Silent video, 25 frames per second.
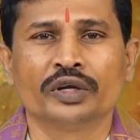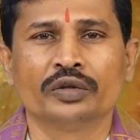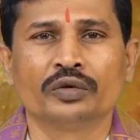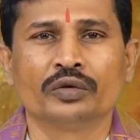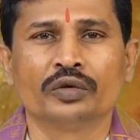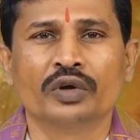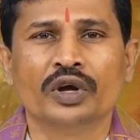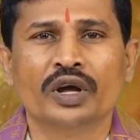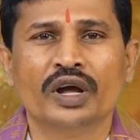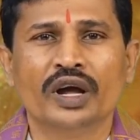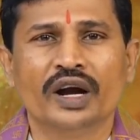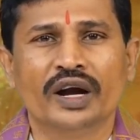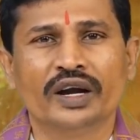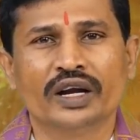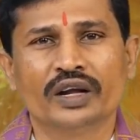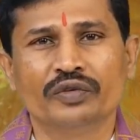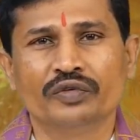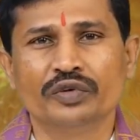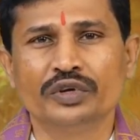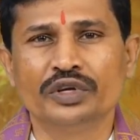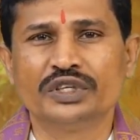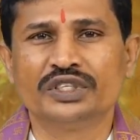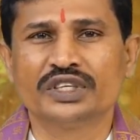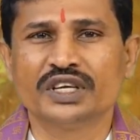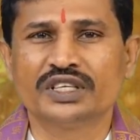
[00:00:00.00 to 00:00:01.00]
ఐదు అంటే
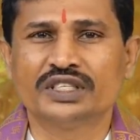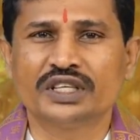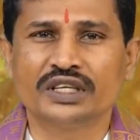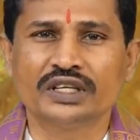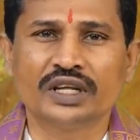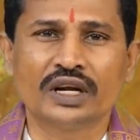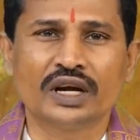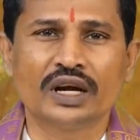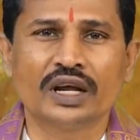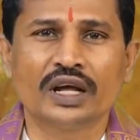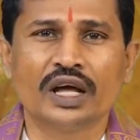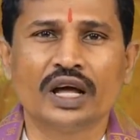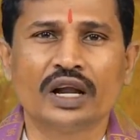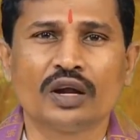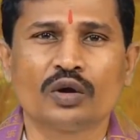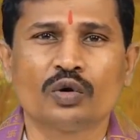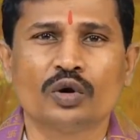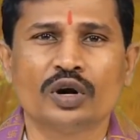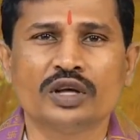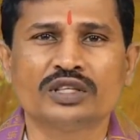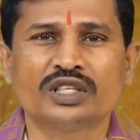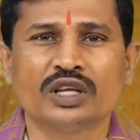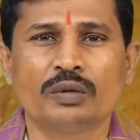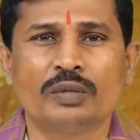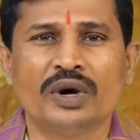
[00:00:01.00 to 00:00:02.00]
వీరు చేసే నిర్ణయాలు
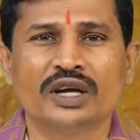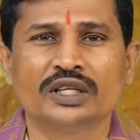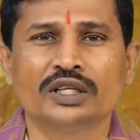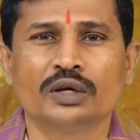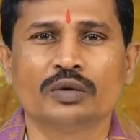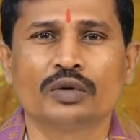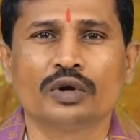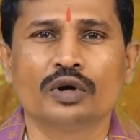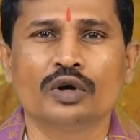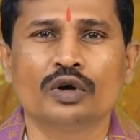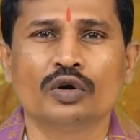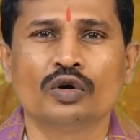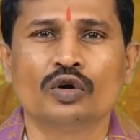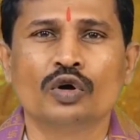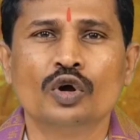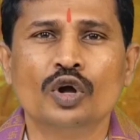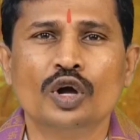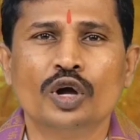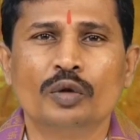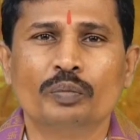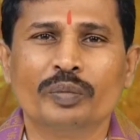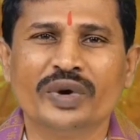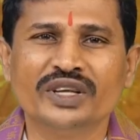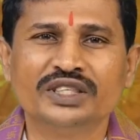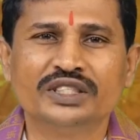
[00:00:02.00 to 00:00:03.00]
కూడా సమాజంలో
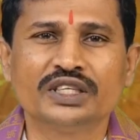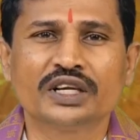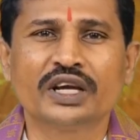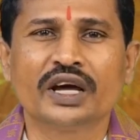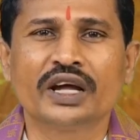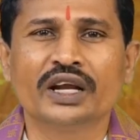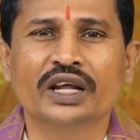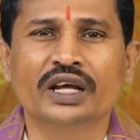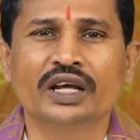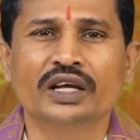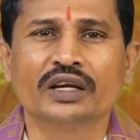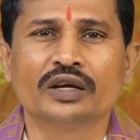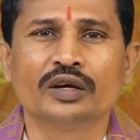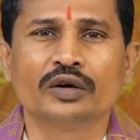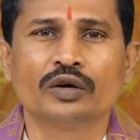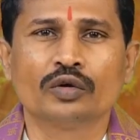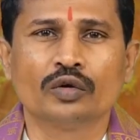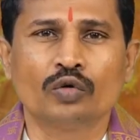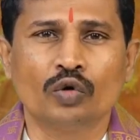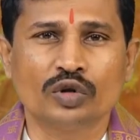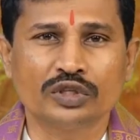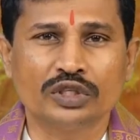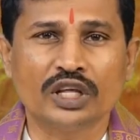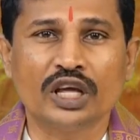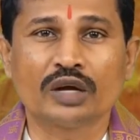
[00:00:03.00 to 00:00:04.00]
మంచిగానే
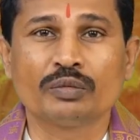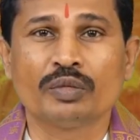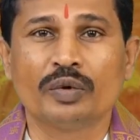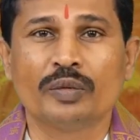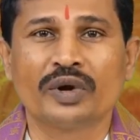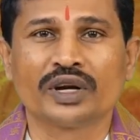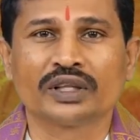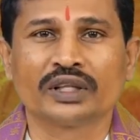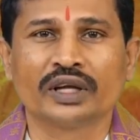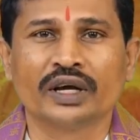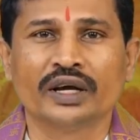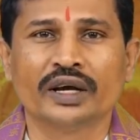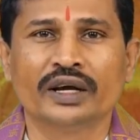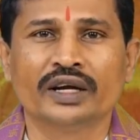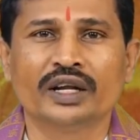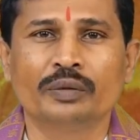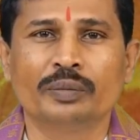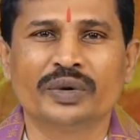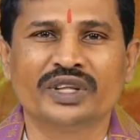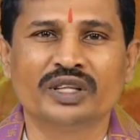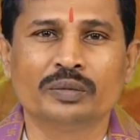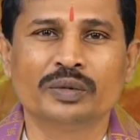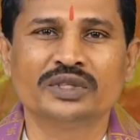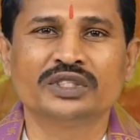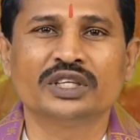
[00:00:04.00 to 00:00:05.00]
కొనసాగింపబడతాయి అంటే
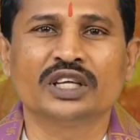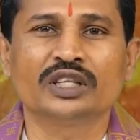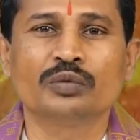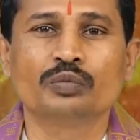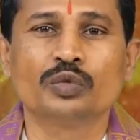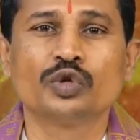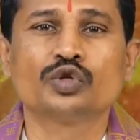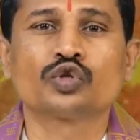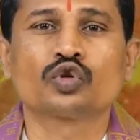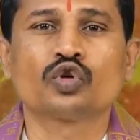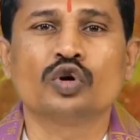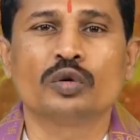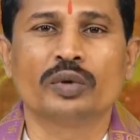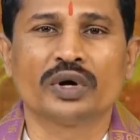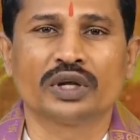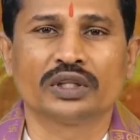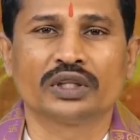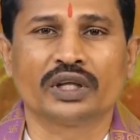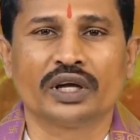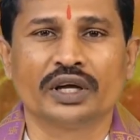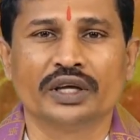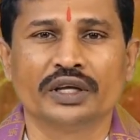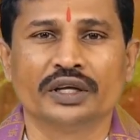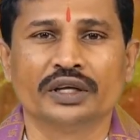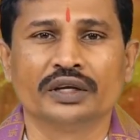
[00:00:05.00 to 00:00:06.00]
పది మంది చేత
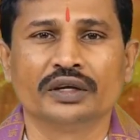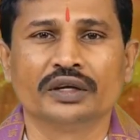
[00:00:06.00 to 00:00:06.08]
మెచ్చుకోబడతాయి